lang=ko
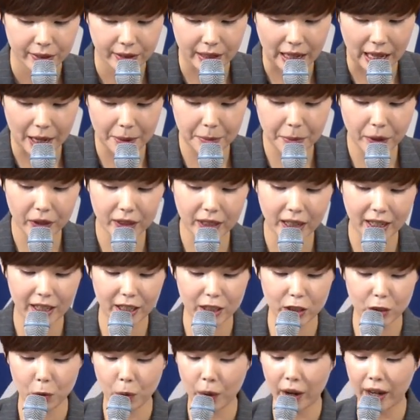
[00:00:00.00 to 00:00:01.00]
내면
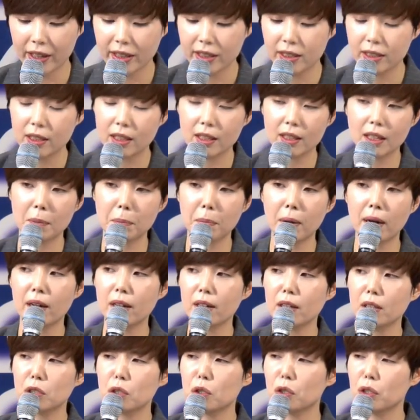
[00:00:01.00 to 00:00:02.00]
안에서 굉장히
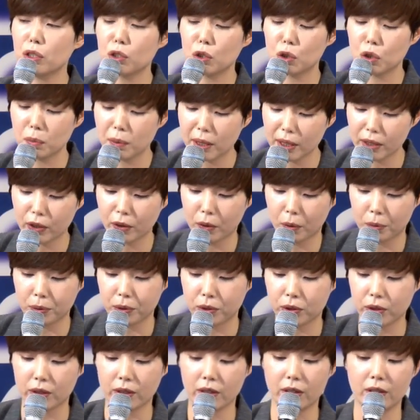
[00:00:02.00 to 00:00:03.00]
파괴적일 수밖에
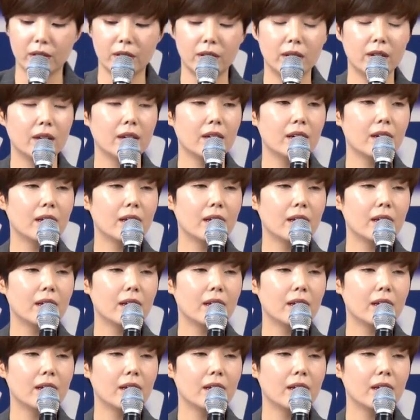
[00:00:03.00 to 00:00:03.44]
없어요.